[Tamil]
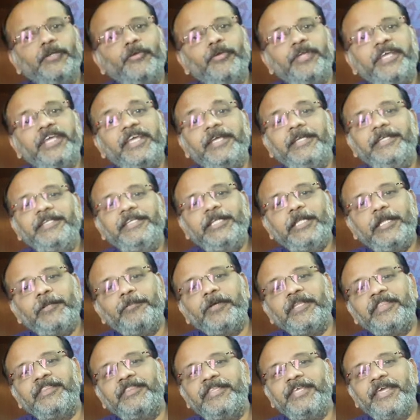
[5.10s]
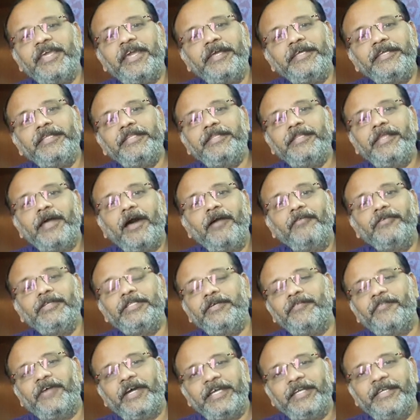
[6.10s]
தன்னுடைய இருபத்தி
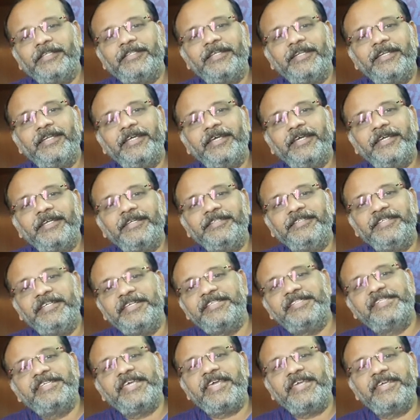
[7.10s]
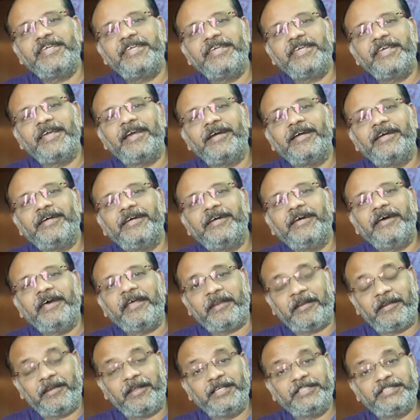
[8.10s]
ஐந்தாவது வயதிலே எசேக்கியா
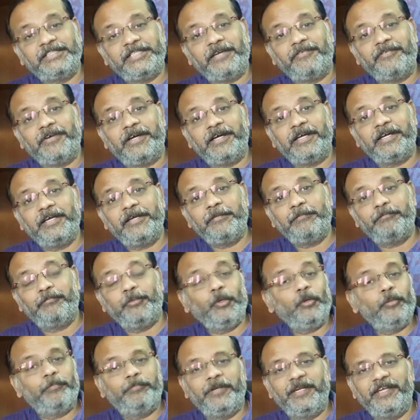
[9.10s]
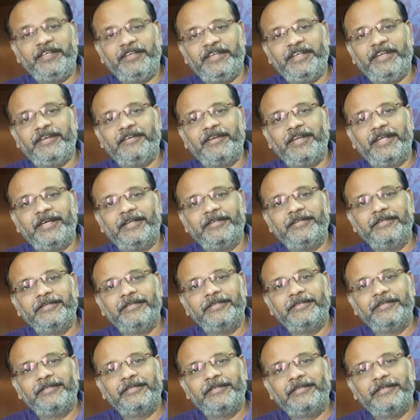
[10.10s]
ராஜாவாக பொறுப்பெடுக்கின்றார்
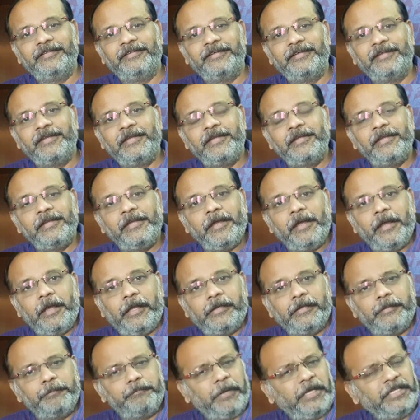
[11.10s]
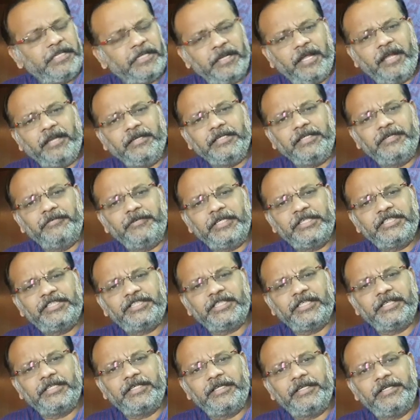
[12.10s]
பதினான்கு
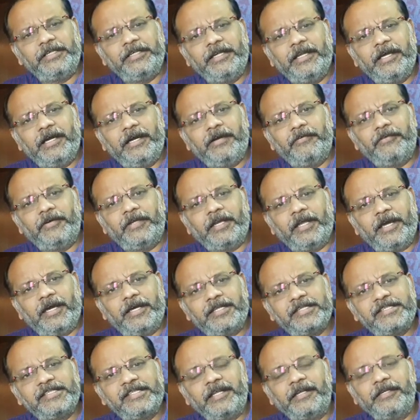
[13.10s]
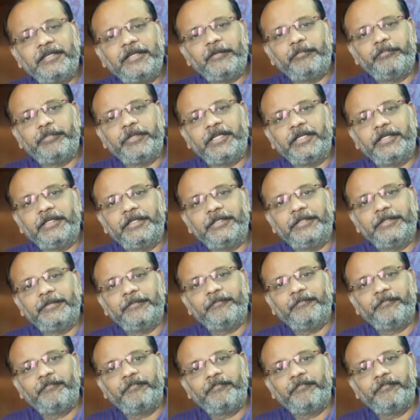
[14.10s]
வருஷங்கள் அவர் அரசாண்ட பிறகு